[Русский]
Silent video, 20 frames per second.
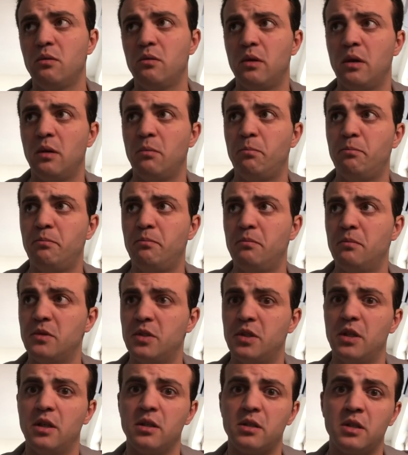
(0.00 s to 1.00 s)
а,
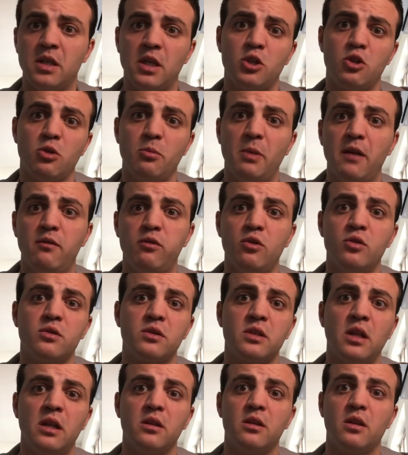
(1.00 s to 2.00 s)
сделать так, чтобы iPhone
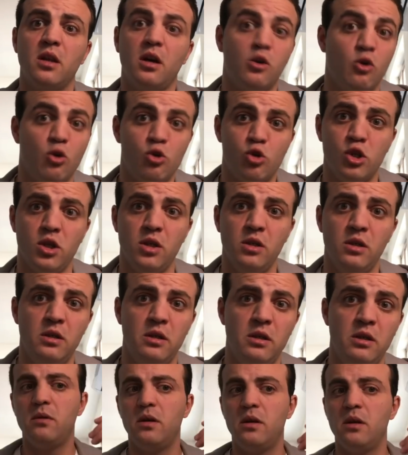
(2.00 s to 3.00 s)
стал дороже.
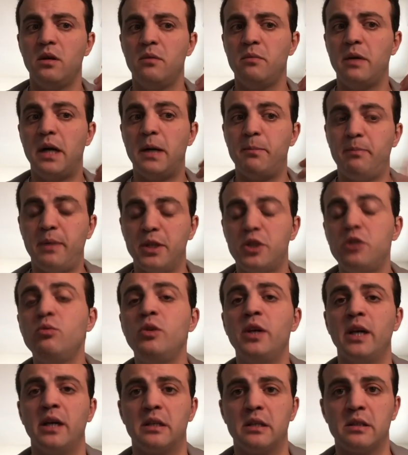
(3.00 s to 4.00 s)
А почему
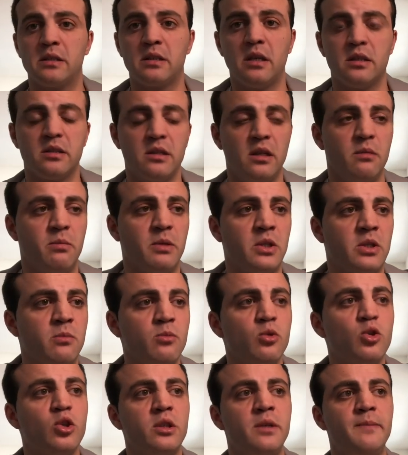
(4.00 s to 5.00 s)
я это сказал?
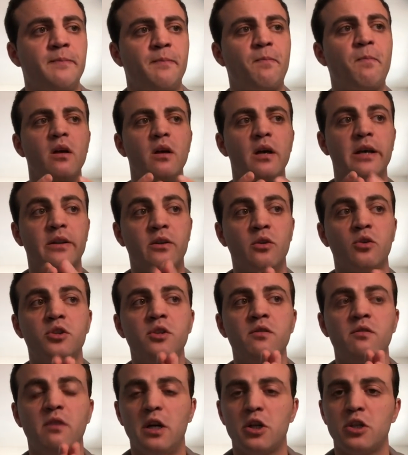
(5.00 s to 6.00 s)
Потому что это
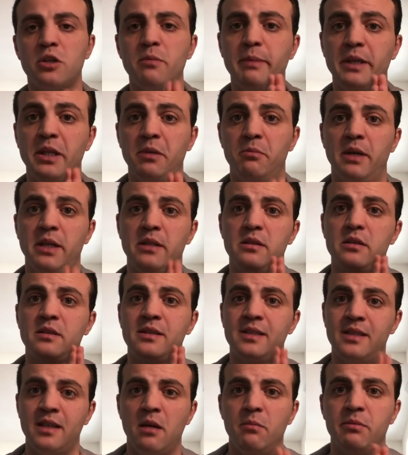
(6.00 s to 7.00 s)
очень важно понимать
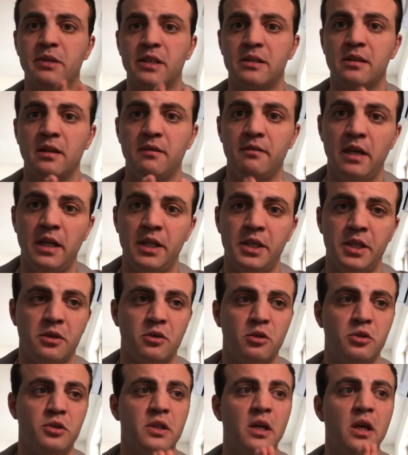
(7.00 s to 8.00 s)
ценообразование,
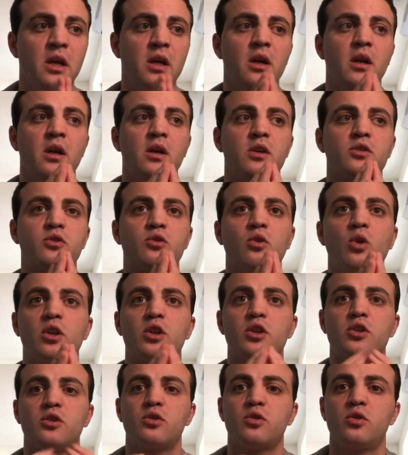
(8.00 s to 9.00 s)
то есть
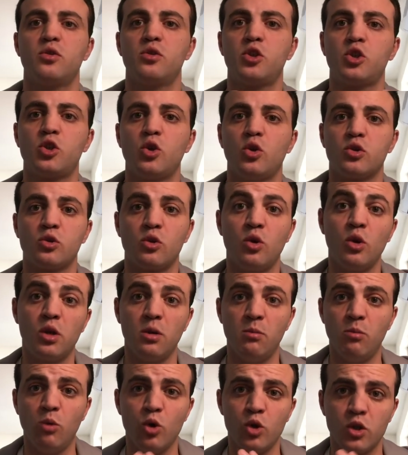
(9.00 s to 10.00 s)
сколько, что сколько
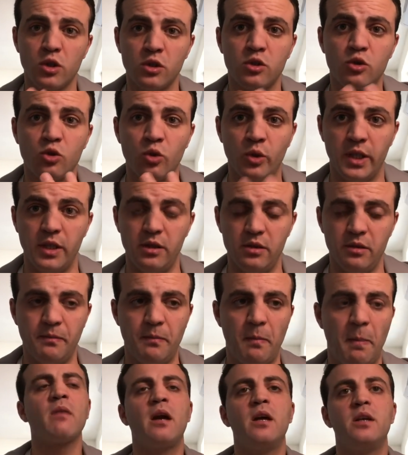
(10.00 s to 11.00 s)
может стоить.
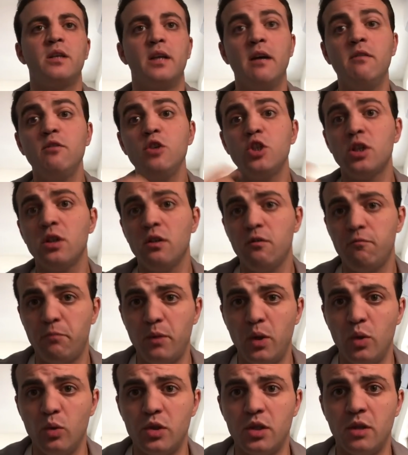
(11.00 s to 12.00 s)
Я вышел в
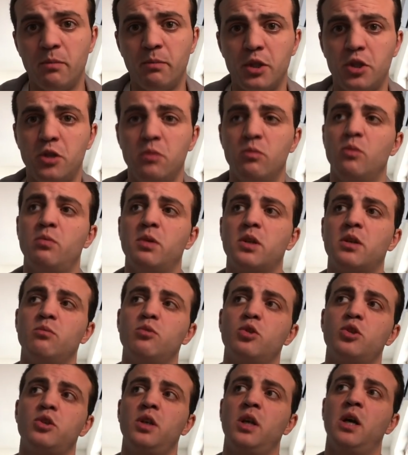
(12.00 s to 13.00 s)
плюсе. Почему?
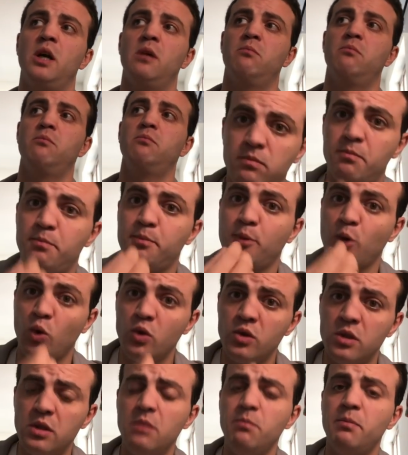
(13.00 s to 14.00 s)
Потому что я
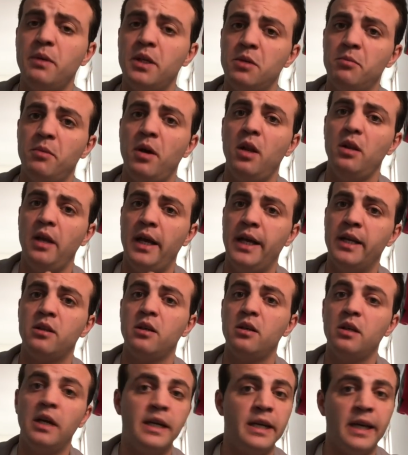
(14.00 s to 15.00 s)
просто понимал
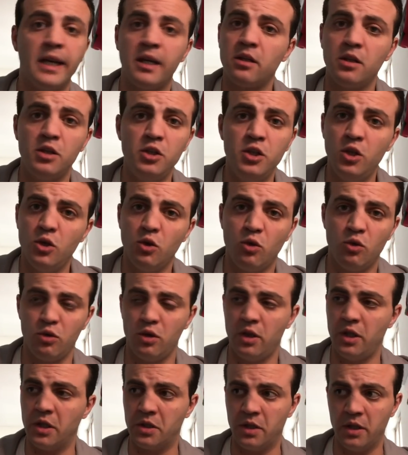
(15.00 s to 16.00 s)
это, э, и это не,
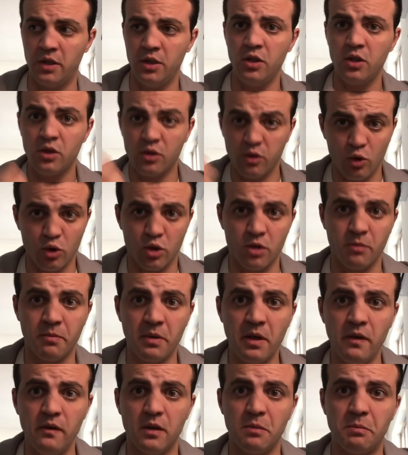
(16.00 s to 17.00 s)
это не сложно,
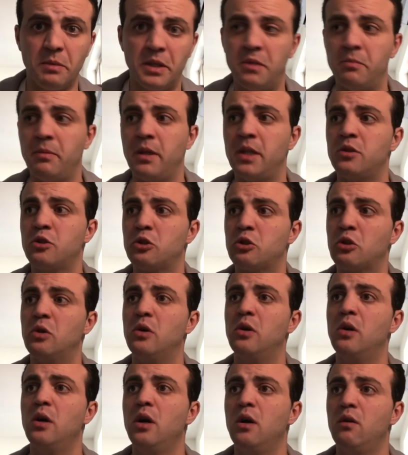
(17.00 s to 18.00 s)
правильно понимать,
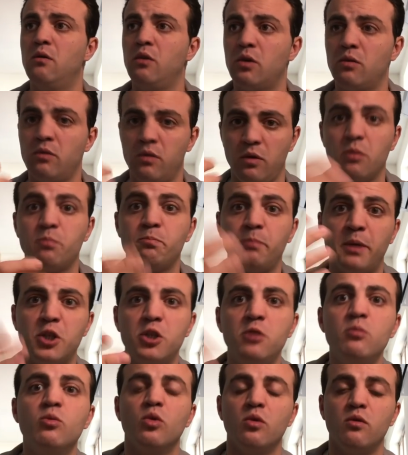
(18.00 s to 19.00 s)
что э,
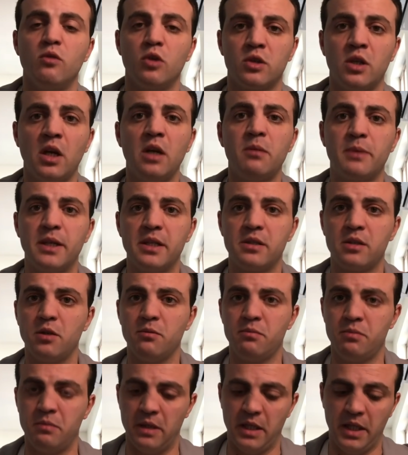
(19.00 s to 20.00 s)
почему вот так
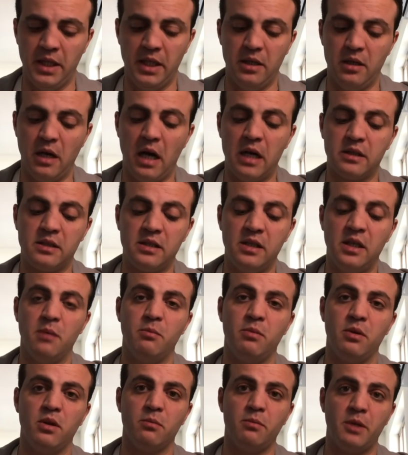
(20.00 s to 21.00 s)
происходит, и акции
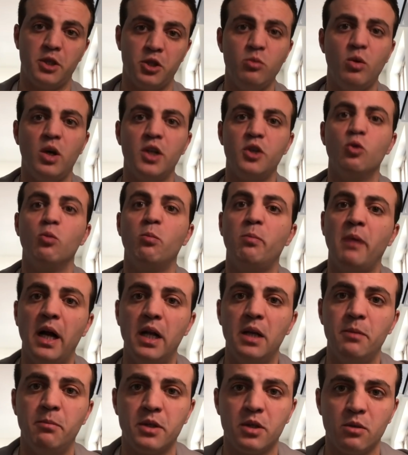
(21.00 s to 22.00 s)
Apple, почему они
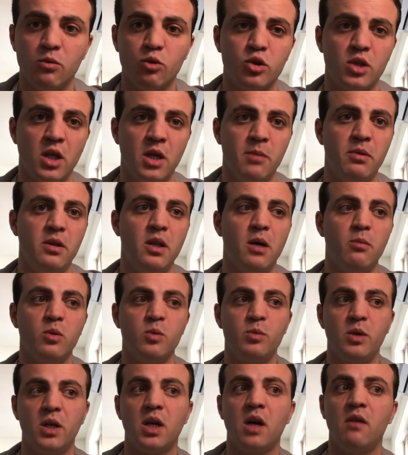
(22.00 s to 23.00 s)
упали? Потому что Apple
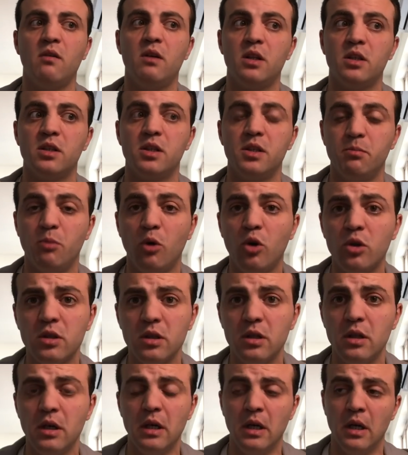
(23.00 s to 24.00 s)
опубликовала репорт,